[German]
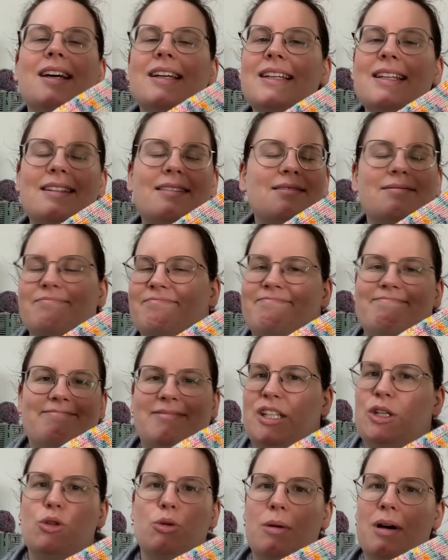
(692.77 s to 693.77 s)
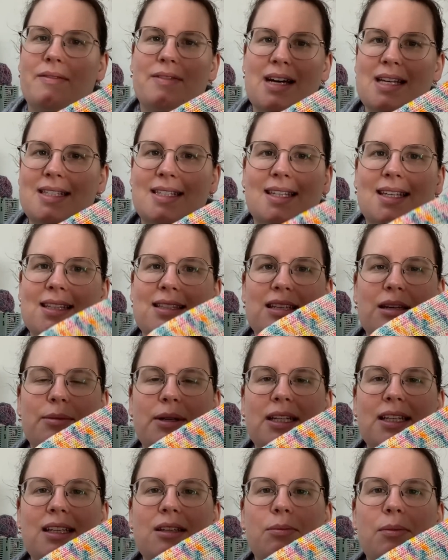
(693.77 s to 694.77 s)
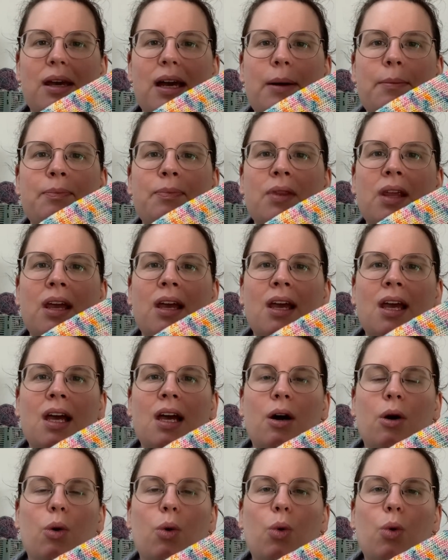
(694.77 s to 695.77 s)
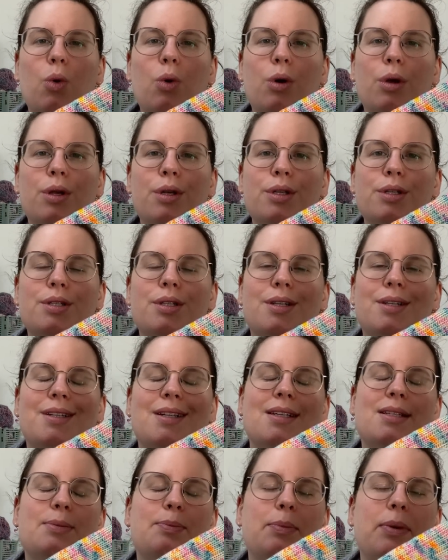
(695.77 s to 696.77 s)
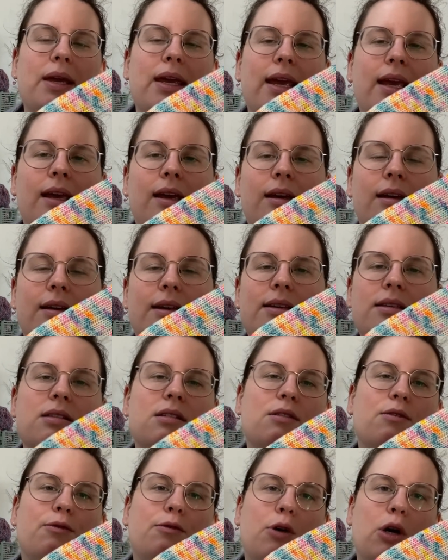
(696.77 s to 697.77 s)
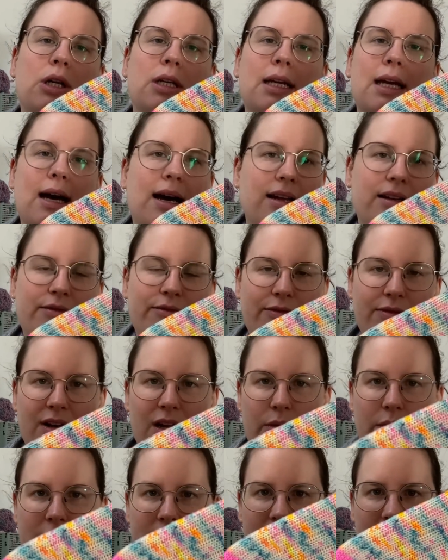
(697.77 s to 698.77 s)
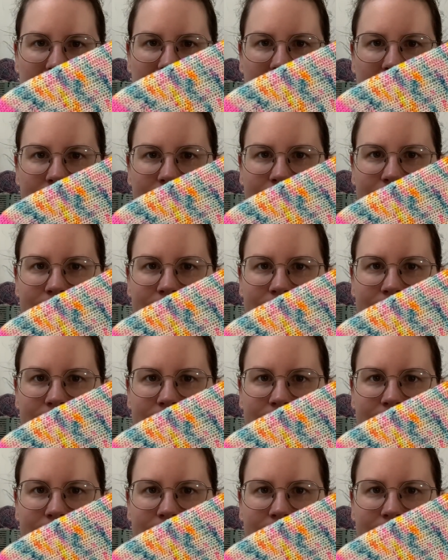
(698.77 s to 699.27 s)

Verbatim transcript: Äh, die Nummer weiß ich jetzt aber nicht mehr. Und das Pink ist von Garden Flower Jahren